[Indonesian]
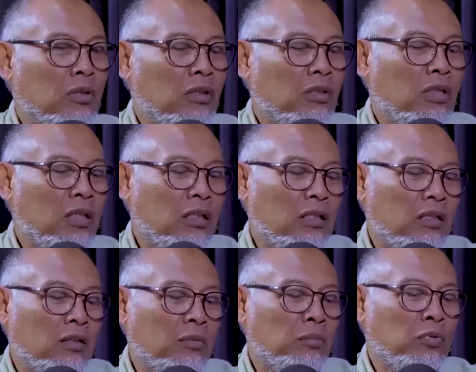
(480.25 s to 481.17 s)
Ti
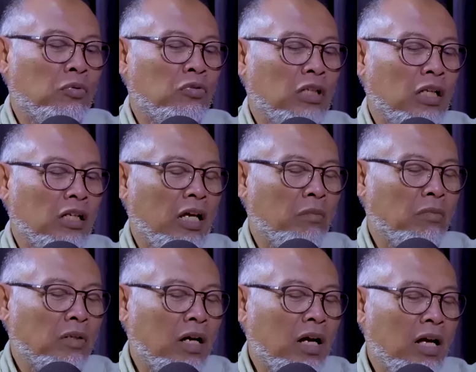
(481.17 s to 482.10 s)
putusan
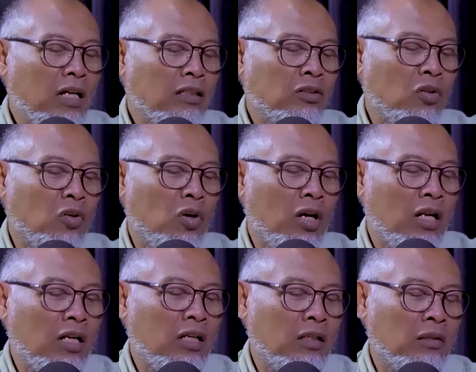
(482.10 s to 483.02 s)
MK
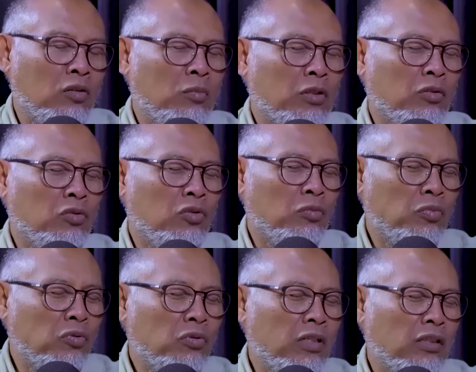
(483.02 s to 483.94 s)
soal nomor 70
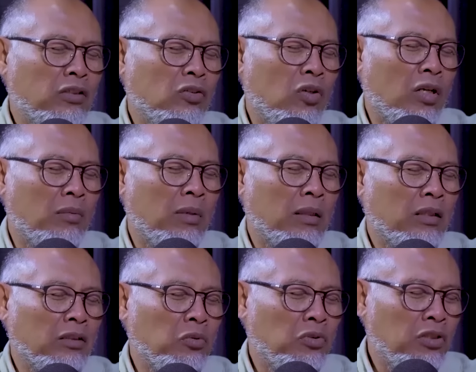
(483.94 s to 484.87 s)
yang soal
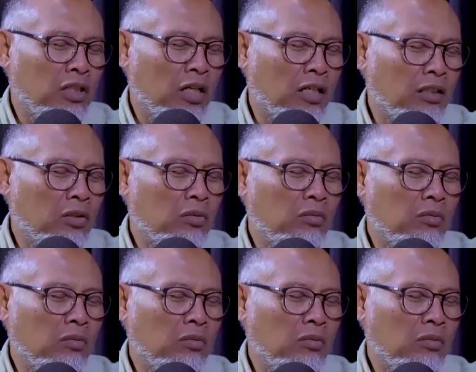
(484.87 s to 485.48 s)
batas usia itu